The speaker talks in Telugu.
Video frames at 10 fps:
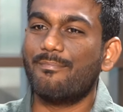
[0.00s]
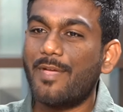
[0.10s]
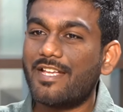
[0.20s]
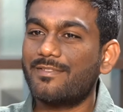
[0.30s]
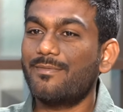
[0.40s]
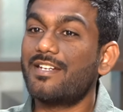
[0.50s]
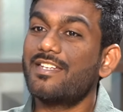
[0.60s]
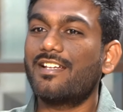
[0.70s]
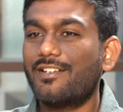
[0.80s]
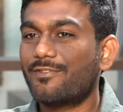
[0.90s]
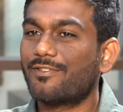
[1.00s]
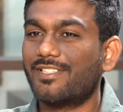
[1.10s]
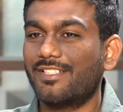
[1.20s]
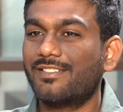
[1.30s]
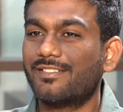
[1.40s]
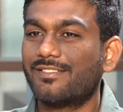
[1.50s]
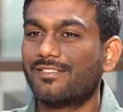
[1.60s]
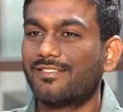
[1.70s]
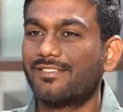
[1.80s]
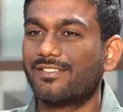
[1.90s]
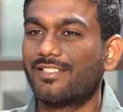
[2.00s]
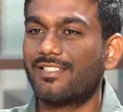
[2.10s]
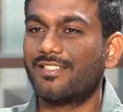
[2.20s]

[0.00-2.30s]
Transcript: మ్యాక్సిమం అన్ని కలర్స్ వస్తాయి ఓకే